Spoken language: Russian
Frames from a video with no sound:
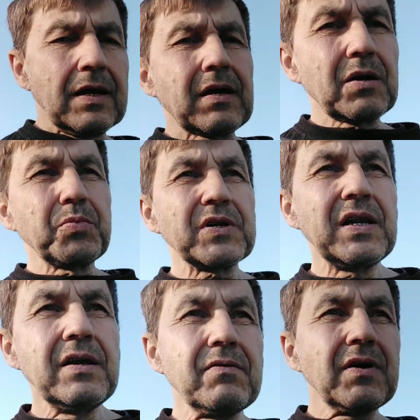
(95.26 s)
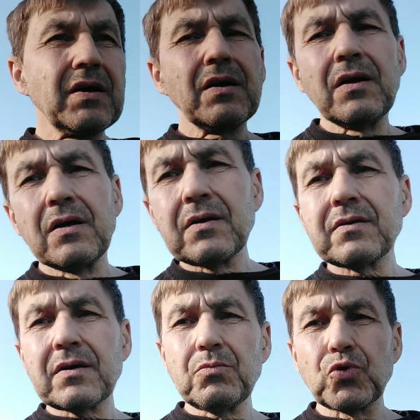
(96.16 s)
кропотливая
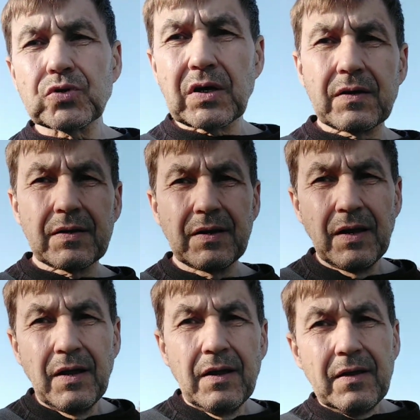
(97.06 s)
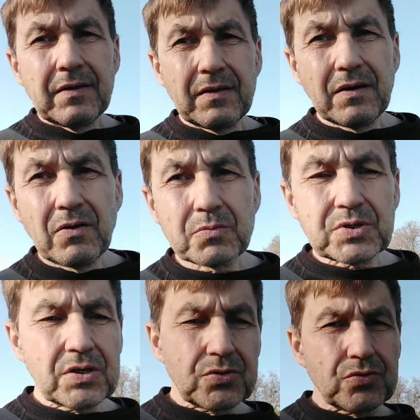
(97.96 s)
работа. Я вам
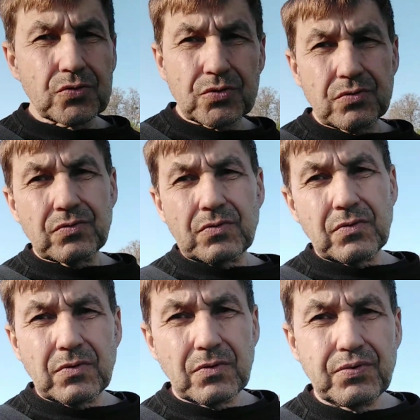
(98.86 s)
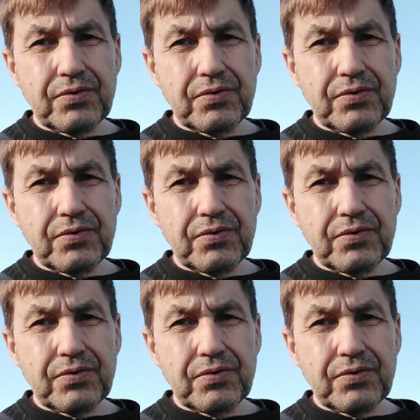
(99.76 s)
скажу, что